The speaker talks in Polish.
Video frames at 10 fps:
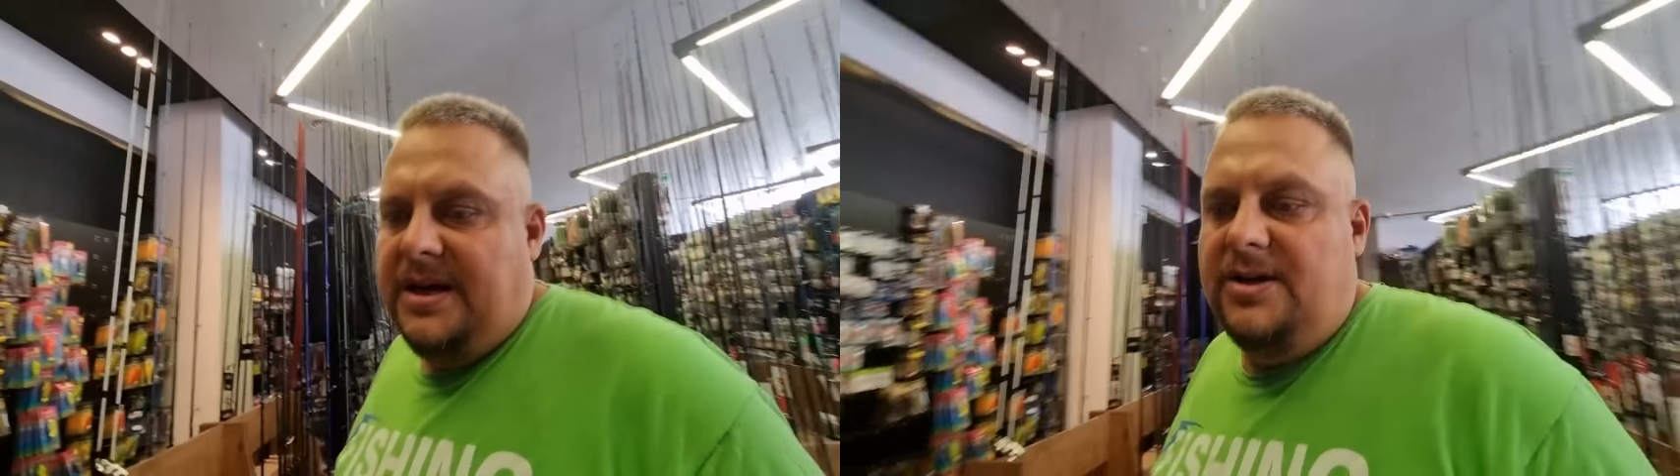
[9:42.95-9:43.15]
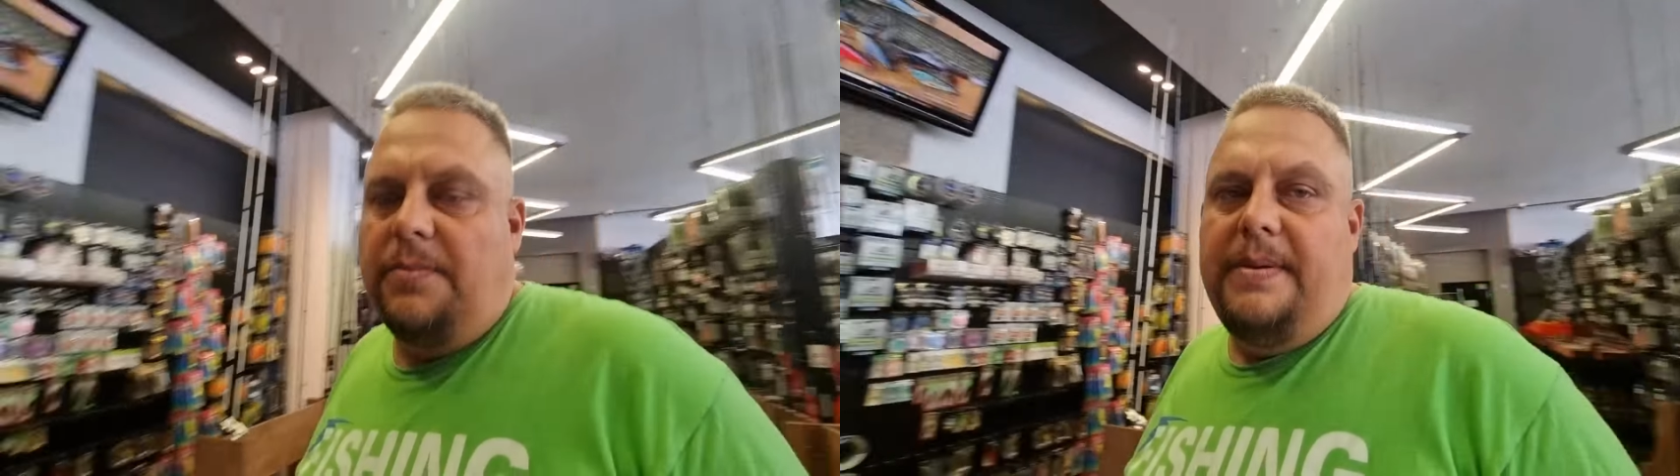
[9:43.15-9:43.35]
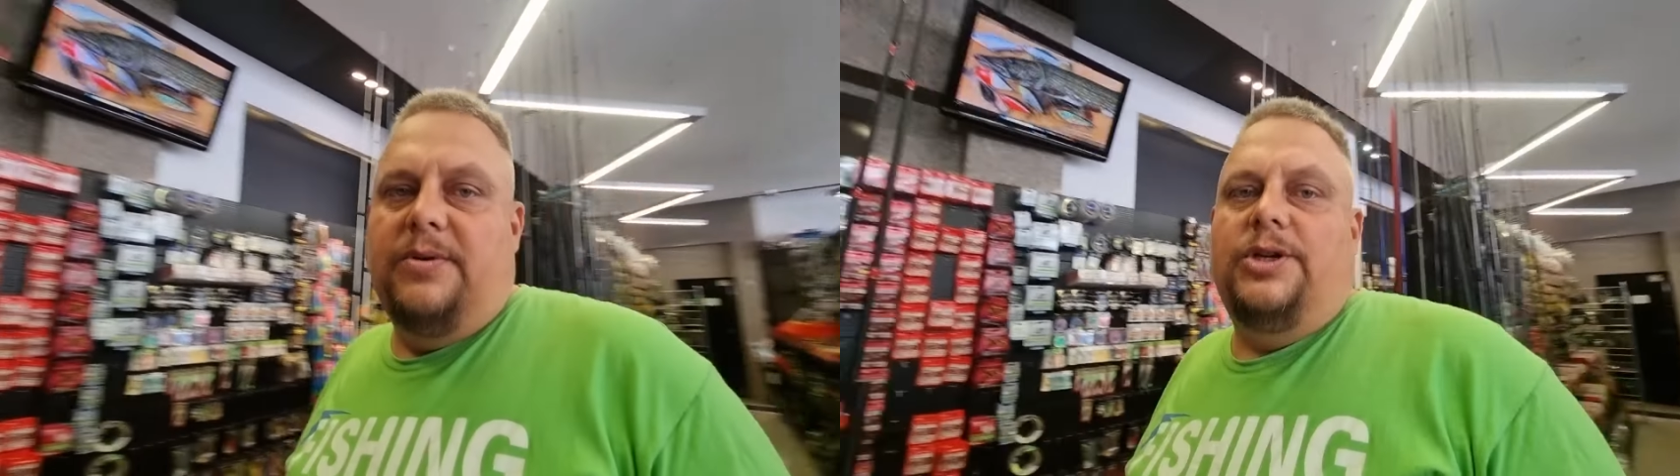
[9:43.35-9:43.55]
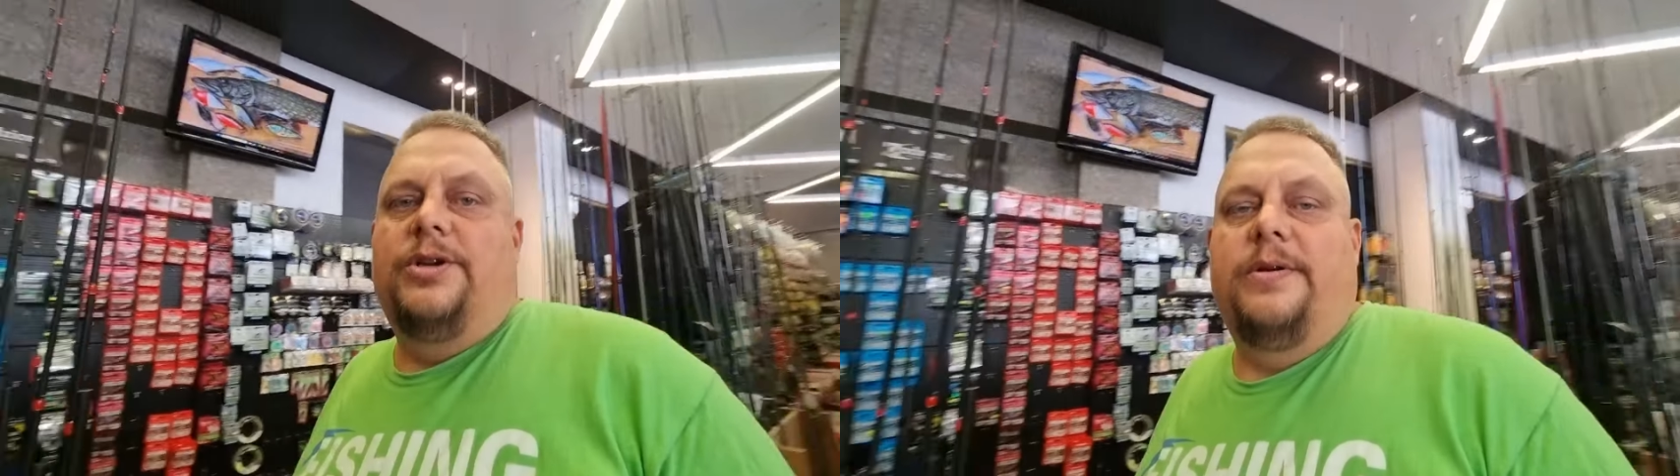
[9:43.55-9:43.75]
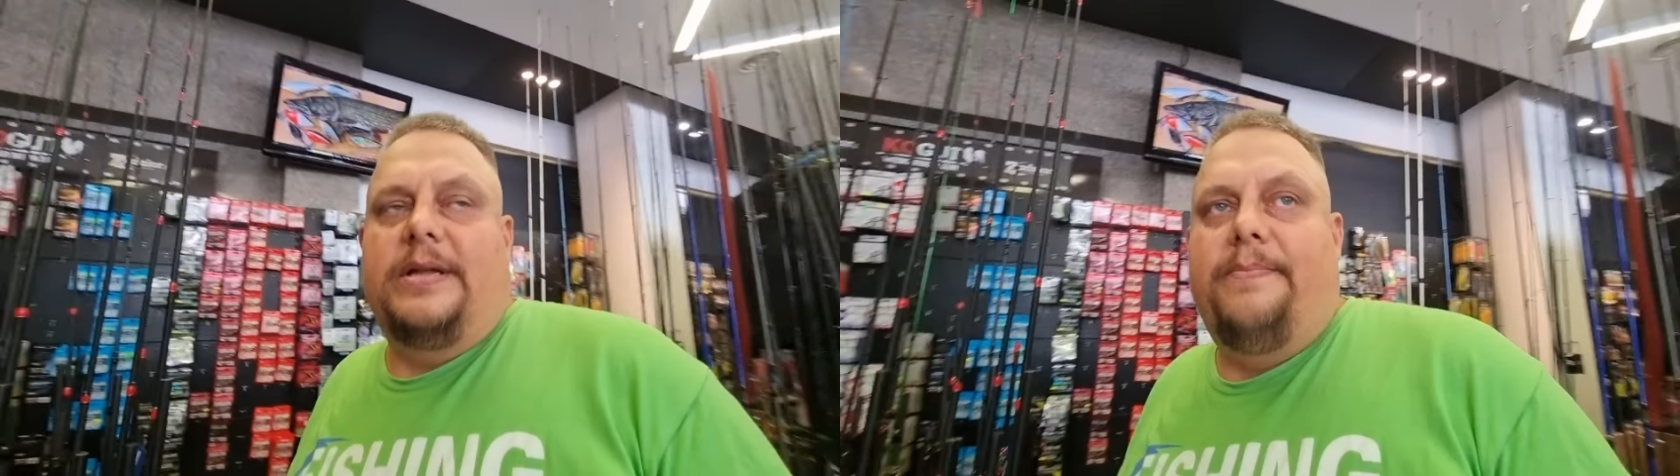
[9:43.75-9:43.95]
i sobie
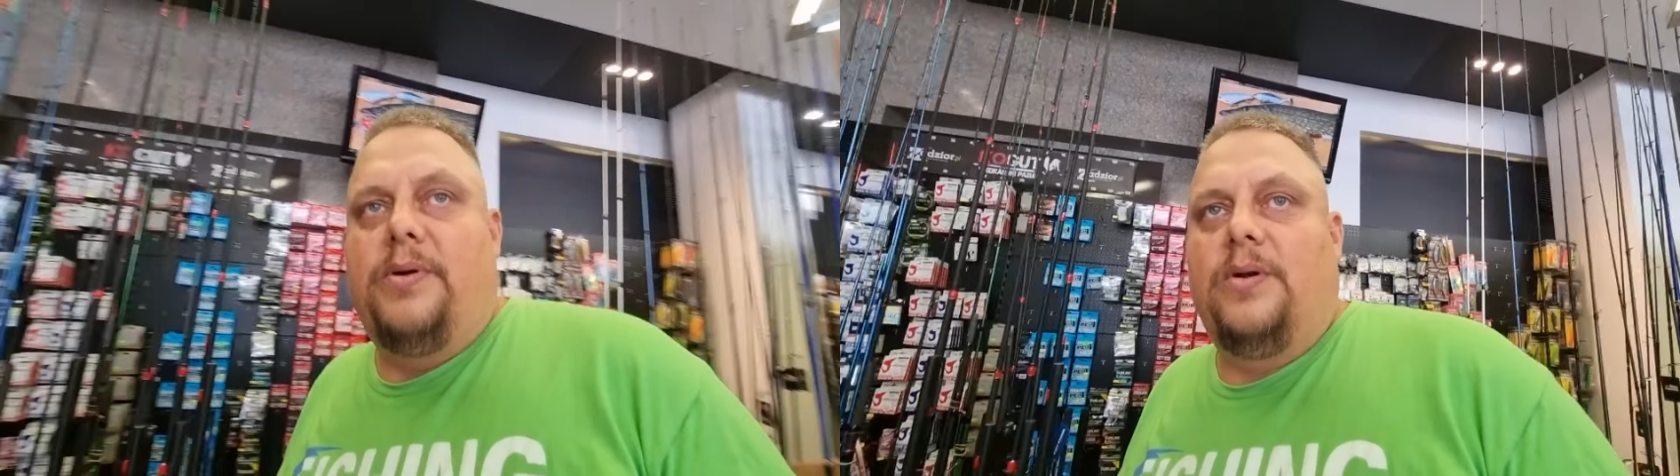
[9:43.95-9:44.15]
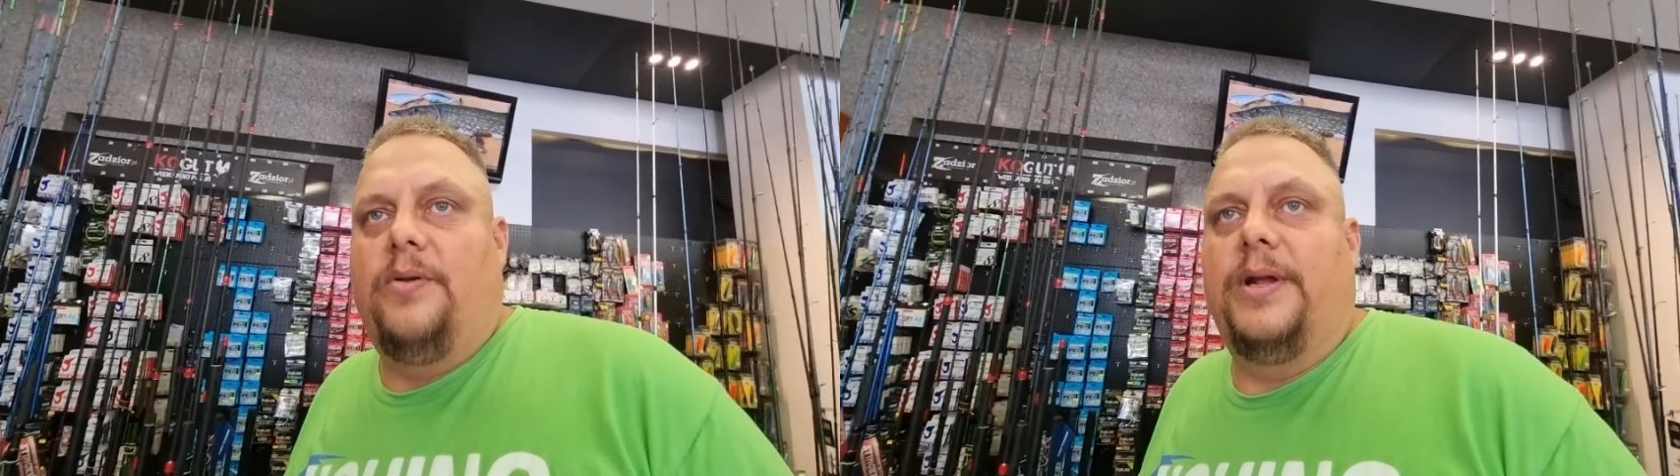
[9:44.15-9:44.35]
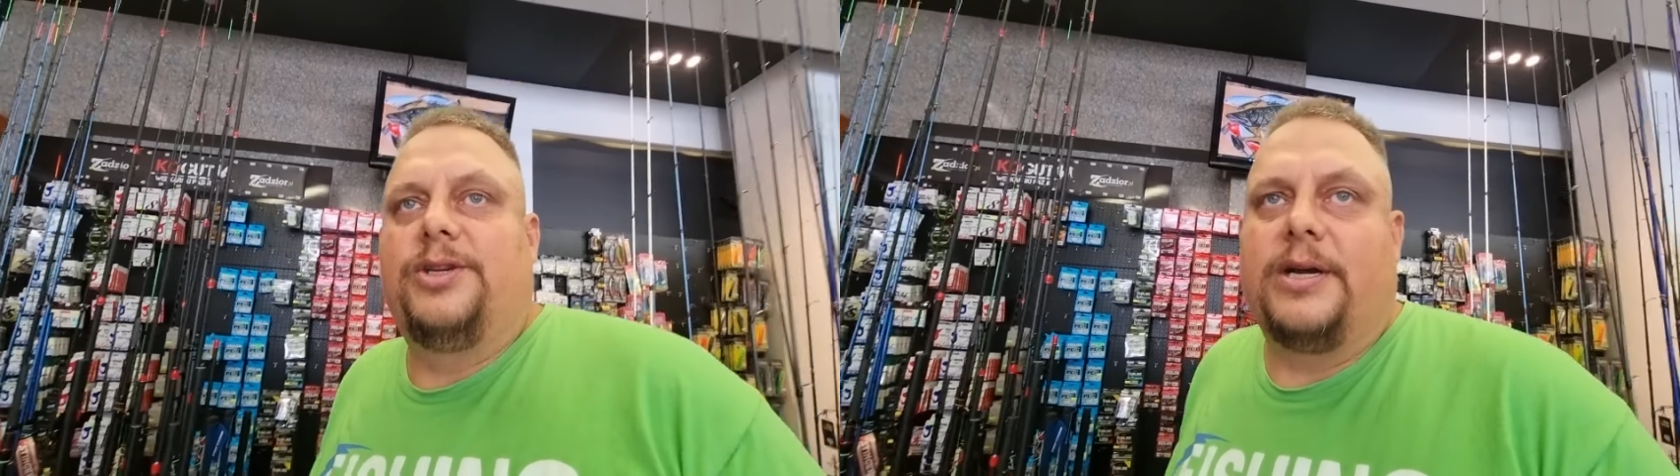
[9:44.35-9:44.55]
możecie tam poglądać,